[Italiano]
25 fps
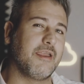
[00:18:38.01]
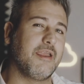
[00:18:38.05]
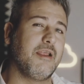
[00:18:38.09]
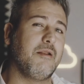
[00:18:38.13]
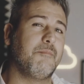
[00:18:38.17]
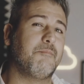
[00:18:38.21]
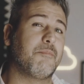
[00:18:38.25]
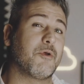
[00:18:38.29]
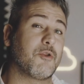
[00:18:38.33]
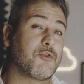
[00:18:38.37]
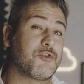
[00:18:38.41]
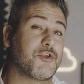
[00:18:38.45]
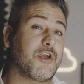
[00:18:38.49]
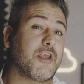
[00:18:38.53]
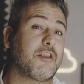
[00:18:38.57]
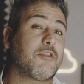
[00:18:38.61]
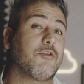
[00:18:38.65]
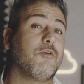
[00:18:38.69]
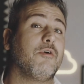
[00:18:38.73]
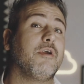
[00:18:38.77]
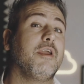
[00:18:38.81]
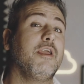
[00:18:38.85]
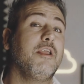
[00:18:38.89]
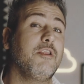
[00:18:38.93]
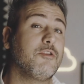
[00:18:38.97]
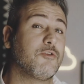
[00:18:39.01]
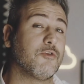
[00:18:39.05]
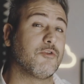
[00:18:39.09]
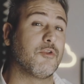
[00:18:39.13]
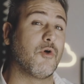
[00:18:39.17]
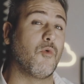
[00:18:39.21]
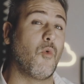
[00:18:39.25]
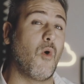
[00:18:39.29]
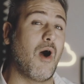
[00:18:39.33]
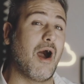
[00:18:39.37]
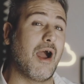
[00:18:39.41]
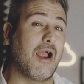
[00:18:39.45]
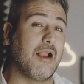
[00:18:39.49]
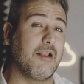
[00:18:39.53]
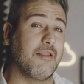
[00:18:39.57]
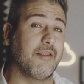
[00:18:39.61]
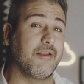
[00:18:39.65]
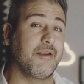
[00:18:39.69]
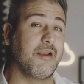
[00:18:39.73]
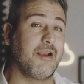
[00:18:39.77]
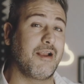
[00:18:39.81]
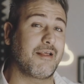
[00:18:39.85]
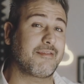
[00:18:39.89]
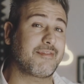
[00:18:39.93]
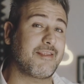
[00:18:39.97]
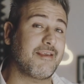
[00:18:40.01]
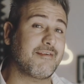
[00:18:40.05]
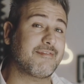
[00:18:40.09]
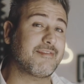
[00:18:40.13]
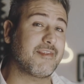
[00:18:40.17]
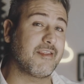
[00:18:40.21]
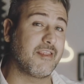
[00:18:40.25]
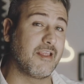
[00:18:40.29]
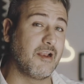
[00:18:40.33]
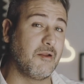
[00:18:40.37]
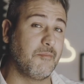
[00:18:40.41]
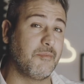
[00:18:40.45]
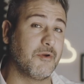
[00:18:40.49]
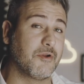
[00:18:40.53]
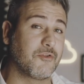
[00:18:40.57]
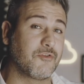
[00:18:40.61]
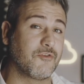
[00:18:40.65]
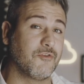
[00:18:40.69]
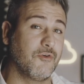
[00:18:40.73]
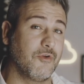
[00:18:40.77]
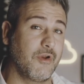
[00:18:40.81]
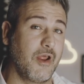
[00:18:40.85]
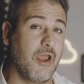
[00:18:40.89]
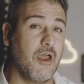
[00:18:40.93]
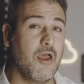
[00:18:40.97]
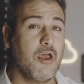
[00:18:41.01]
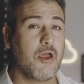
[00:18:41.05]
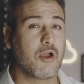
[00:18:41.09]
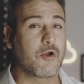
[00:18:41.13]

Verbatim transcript: il progetto Into the Wild nella testa delle persone,